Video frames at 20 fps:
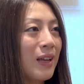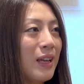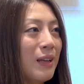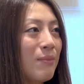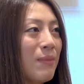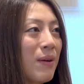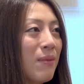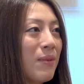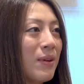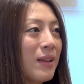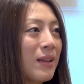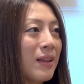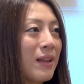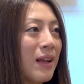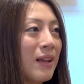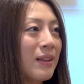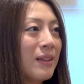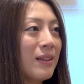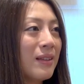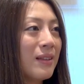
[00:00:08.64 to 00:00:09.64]
今まで
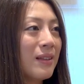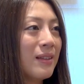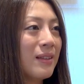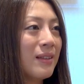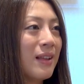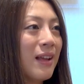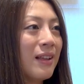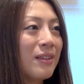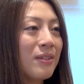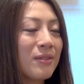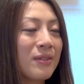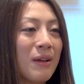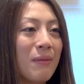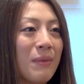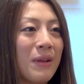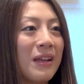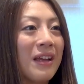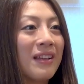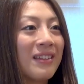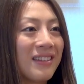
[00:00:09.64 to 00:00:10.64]
何のた
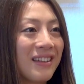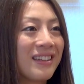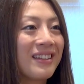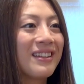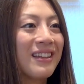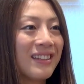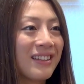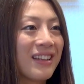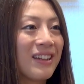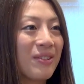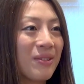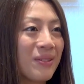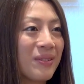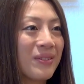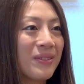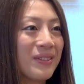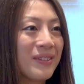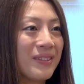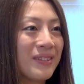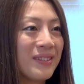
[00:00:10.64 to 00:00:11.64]
めにやってきたんだろ
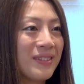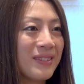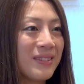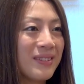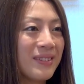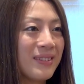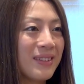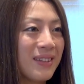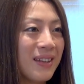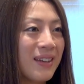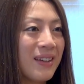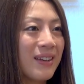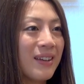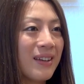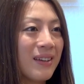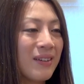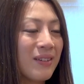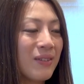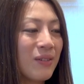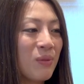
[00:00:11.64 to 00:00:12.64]
うっ
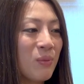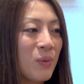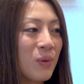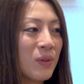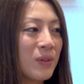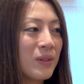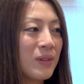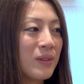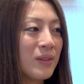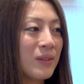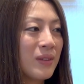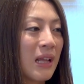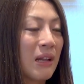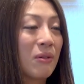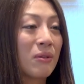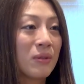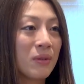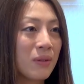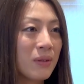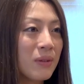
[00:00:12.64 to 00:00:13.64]
て思った
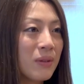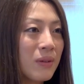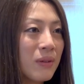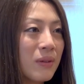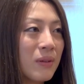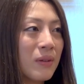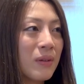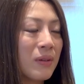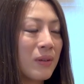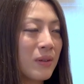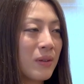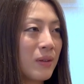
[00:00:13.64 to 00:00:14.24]
のと